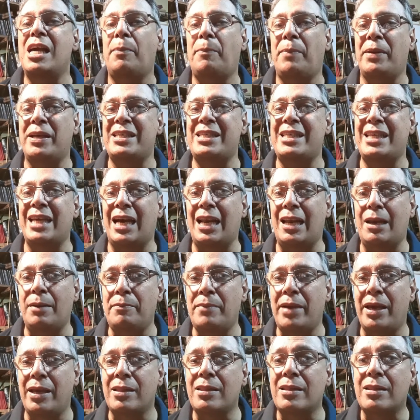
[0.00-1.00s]

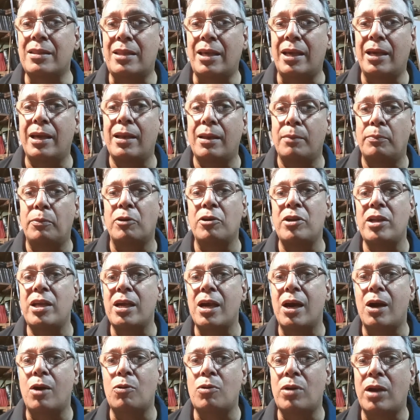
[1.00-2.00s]
especialmente él
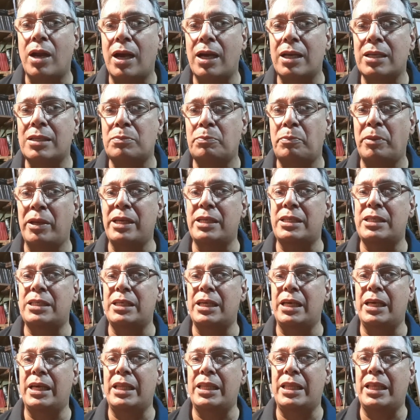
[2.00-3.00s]
ponía una
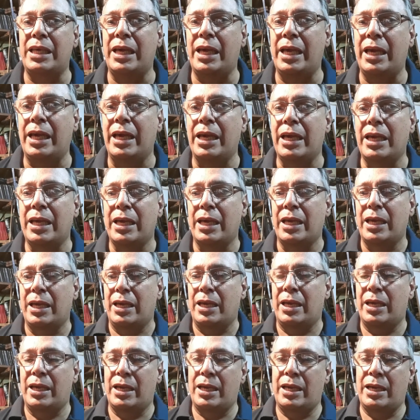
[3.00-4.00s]
especie de,
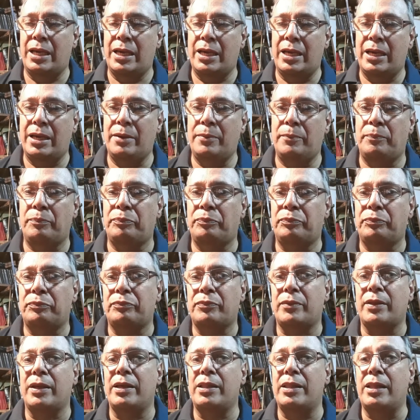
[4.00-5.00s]
eh,
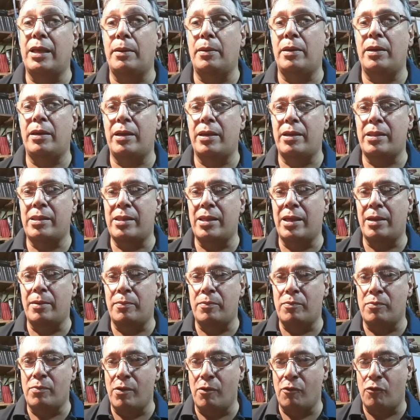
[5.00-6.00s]

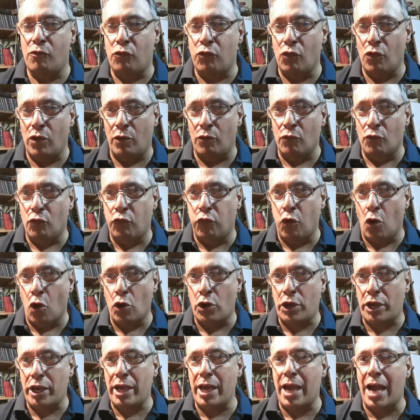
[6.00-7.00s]
de
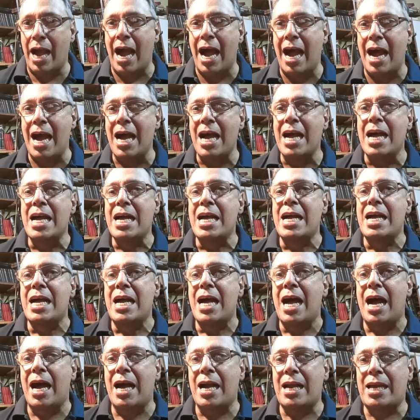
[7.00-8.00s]
enfoque a
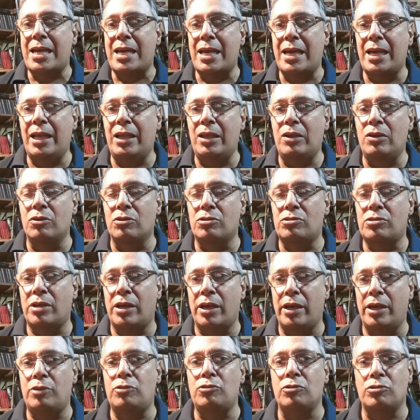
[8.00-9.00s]
aquellos
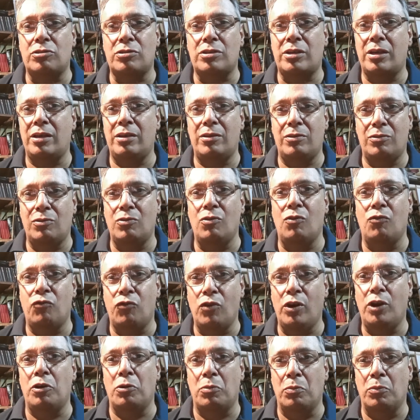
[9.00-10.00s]
hechos que no
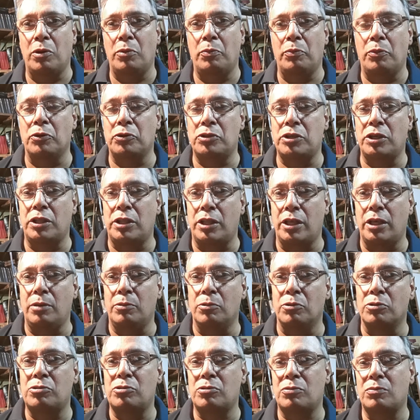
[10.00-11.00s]
fueron muy
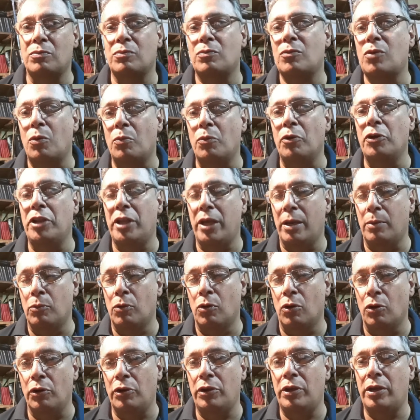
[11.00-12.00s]
positivos, como
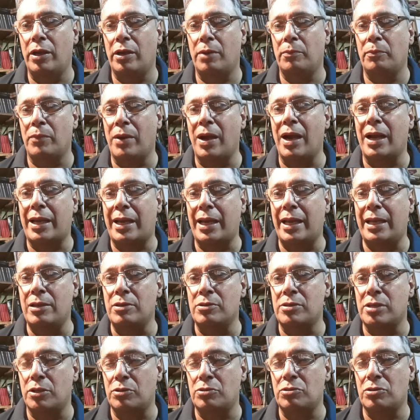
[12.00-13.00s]
diríamos hoy,
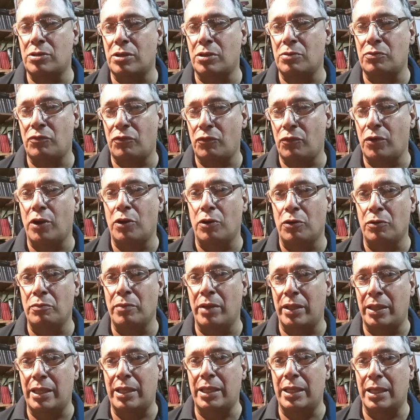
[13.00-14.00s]
aquellos hechos que fueron
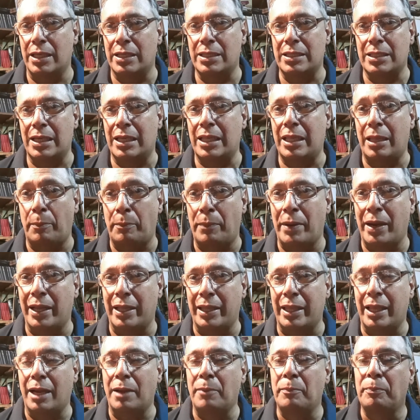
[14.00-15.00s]
metidas de
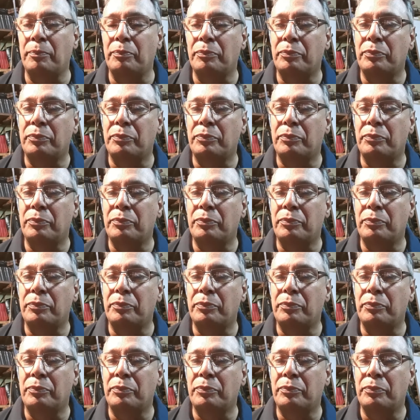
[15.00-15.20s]
pata.